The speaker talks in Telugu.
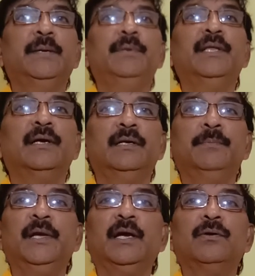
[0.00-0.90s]

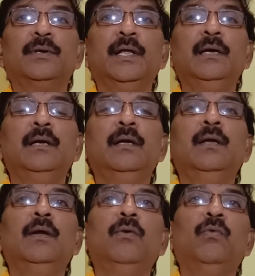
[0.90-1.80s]
దెబ్బతగలడమే కాకుండా
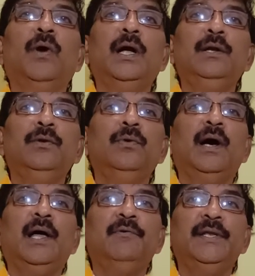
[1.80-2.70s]
వాళ్ళు
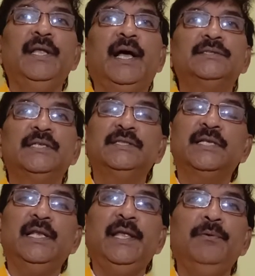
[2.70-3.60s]
అవన్నీ
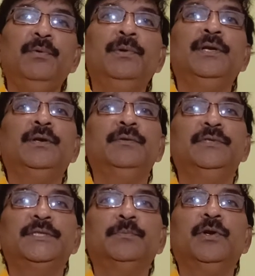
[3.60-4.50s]
ఆచరించలేవు అనే
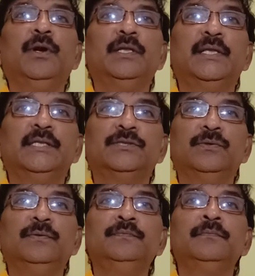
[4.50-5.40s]
విషయం కూడా వాళ్ళకి
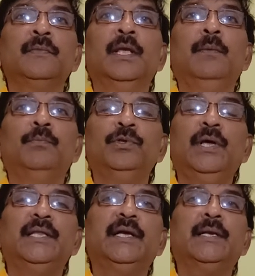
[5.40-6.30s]
తెలుసు
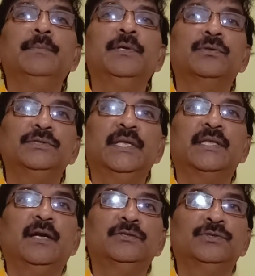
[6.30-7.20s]
ముందు అధికారంలోకి వస్తే
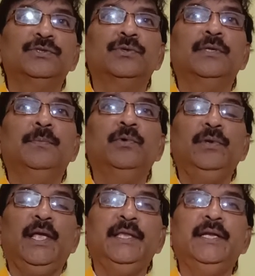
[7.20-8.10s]
తర్వాత చూసుకుందాము
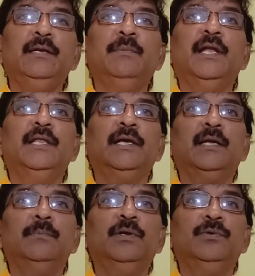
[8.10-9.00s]
ఐదేండ్లు మన
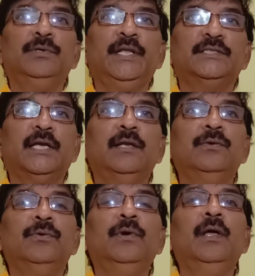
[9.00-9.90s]
అధికారంలో ఉంటే
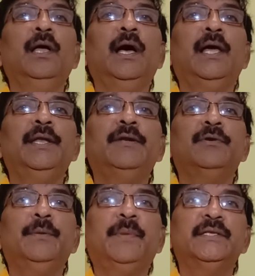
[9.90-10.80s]
చాలు
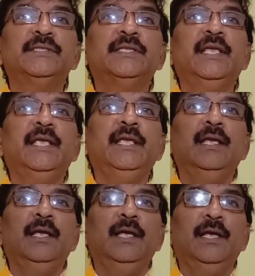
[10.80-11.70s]
అనేటువంటి పరిస్థితి
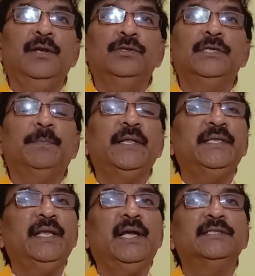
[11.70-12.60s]
ఈ రోజున
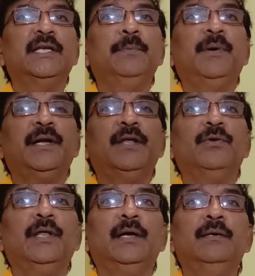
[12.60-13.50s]
ప్రతి రాజకీయ పార్టీ
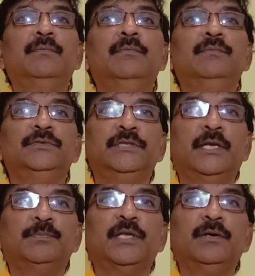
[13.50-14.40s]
కూడా జరుపుతూ